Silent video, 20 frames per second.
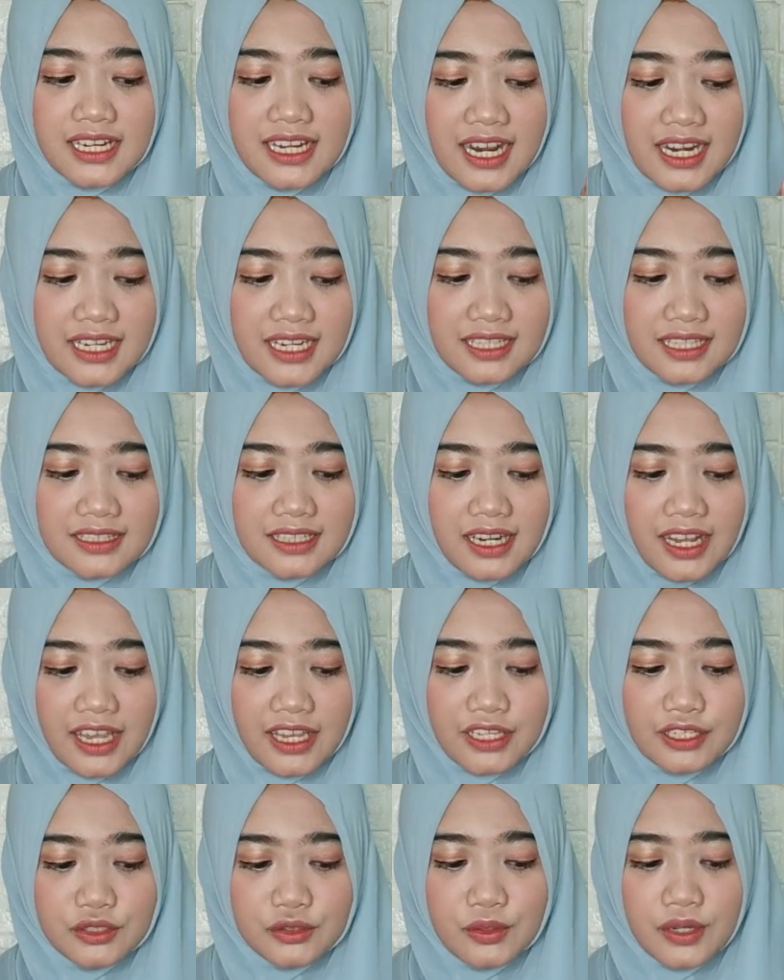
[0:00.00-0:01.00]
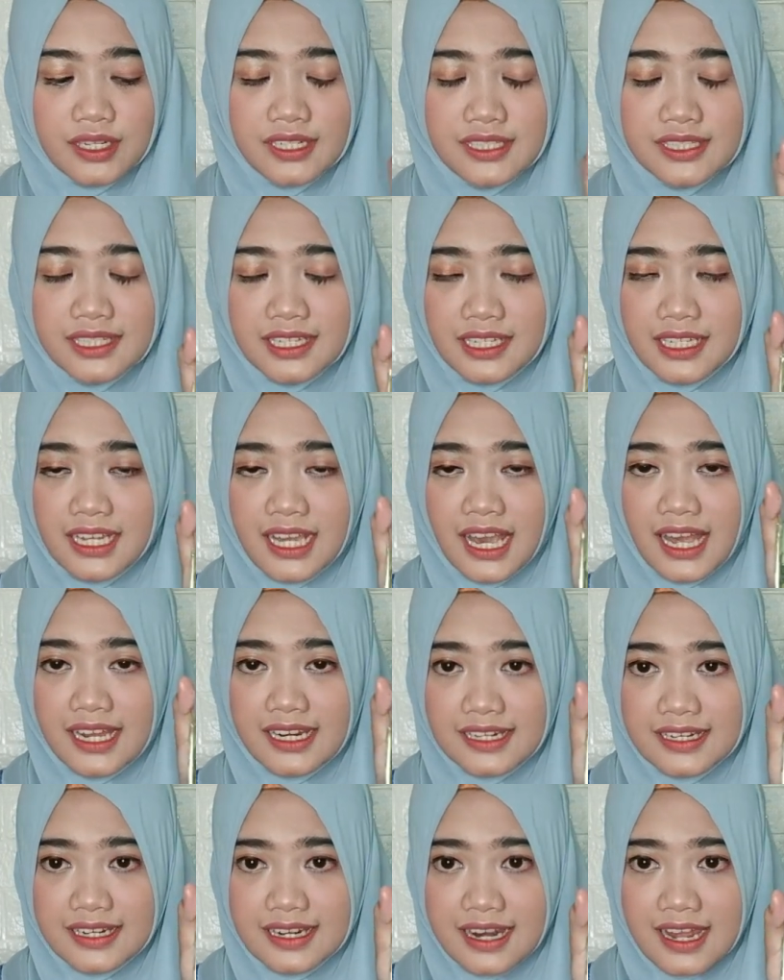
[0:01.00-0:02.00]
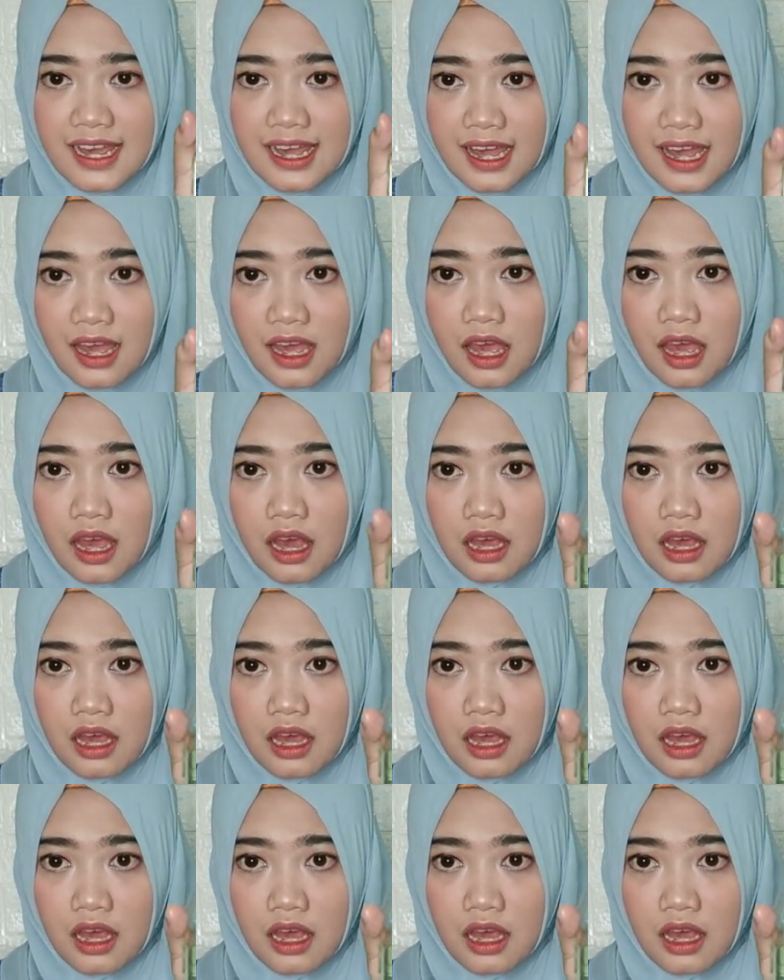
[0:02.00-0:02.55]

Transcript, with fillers: dan yang terakhir juga di sini ada